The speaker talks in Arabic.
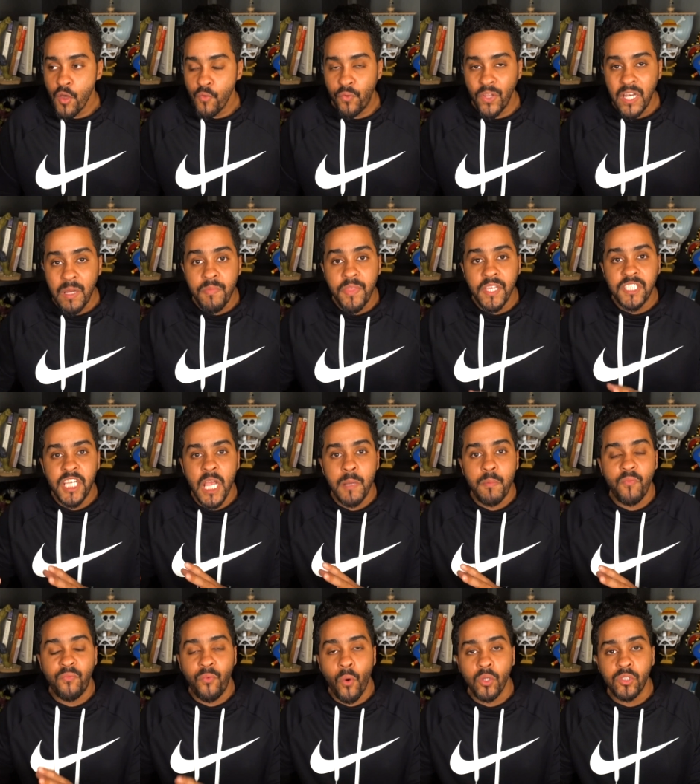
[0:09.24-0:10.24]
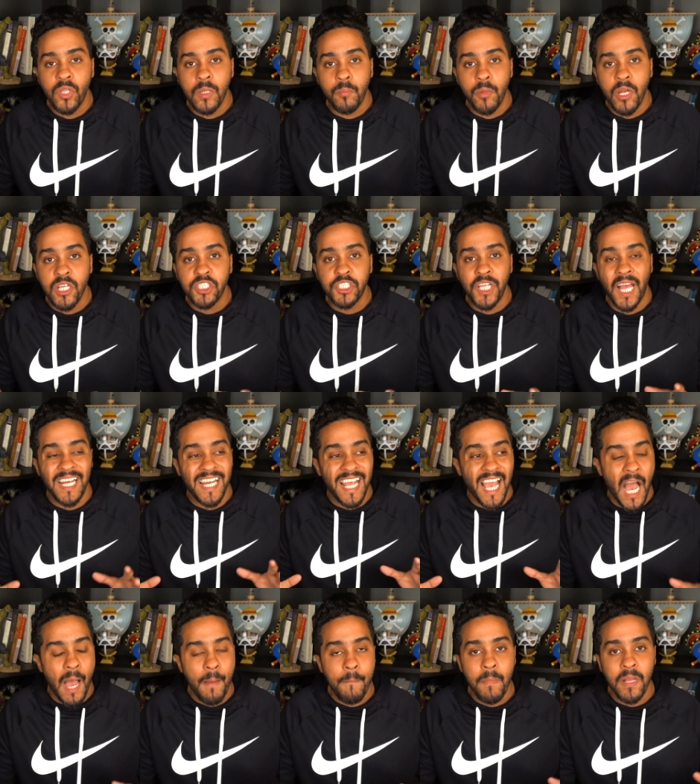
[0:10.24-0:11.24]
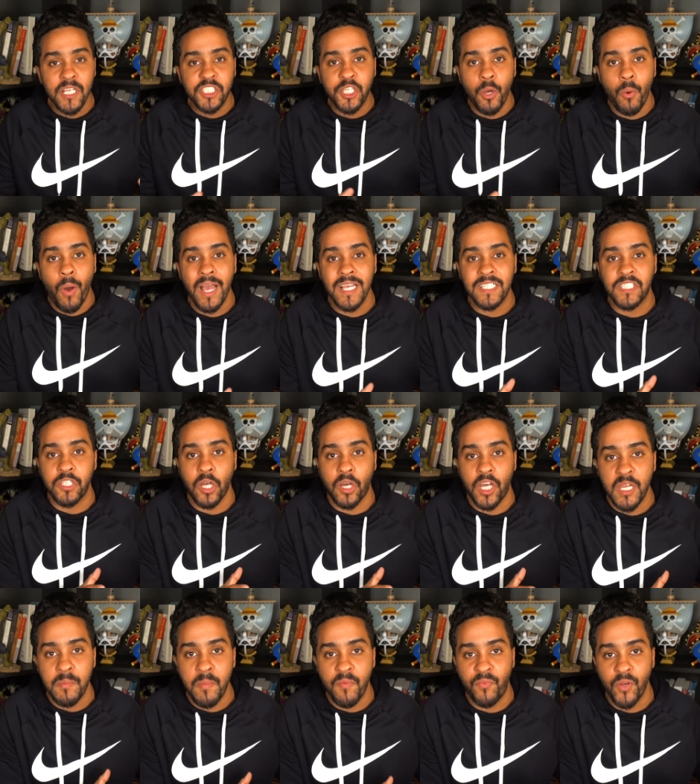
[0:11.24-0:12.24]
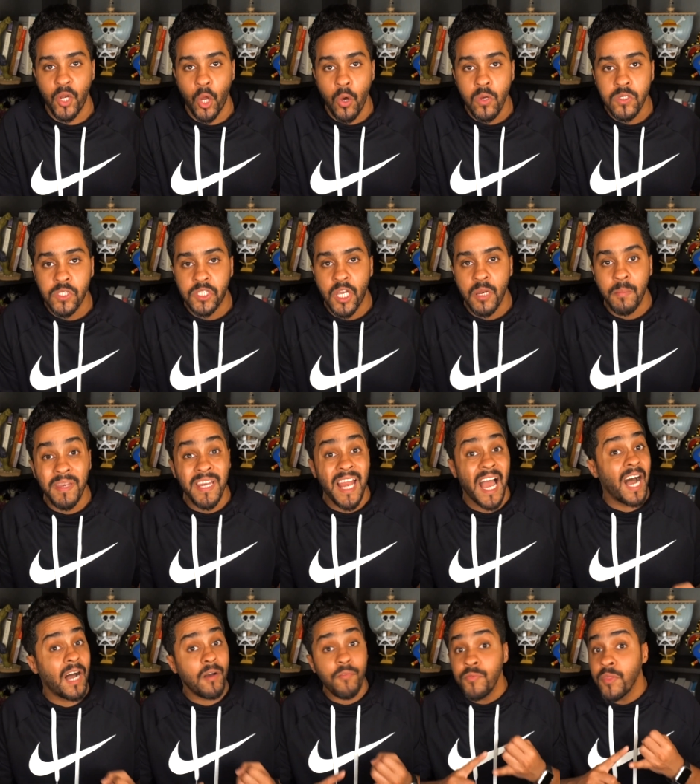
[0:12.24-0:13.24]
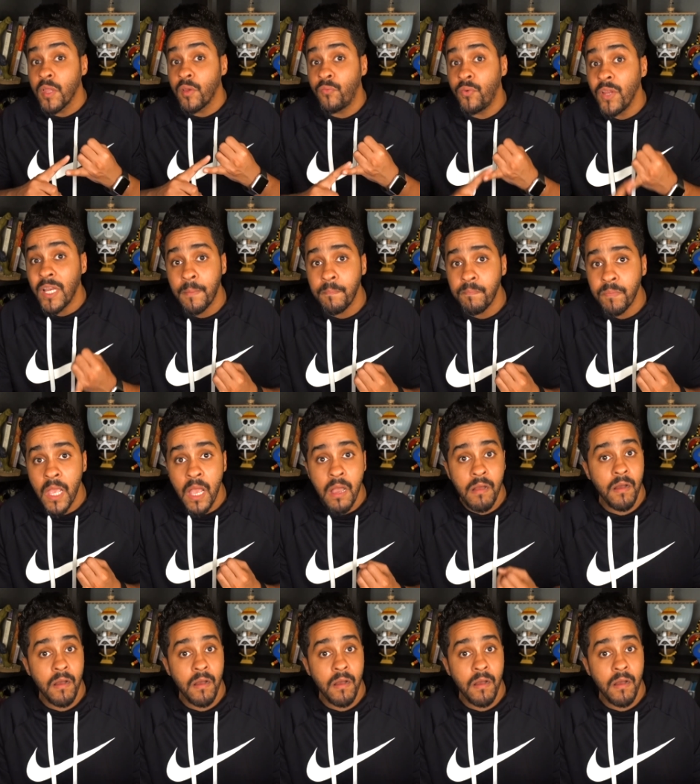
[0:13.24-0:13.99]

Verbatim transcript: فيلم The Shape of Water مرشح لأهم الجوائز تقريبا في الأوسكار منها أفضل فيلم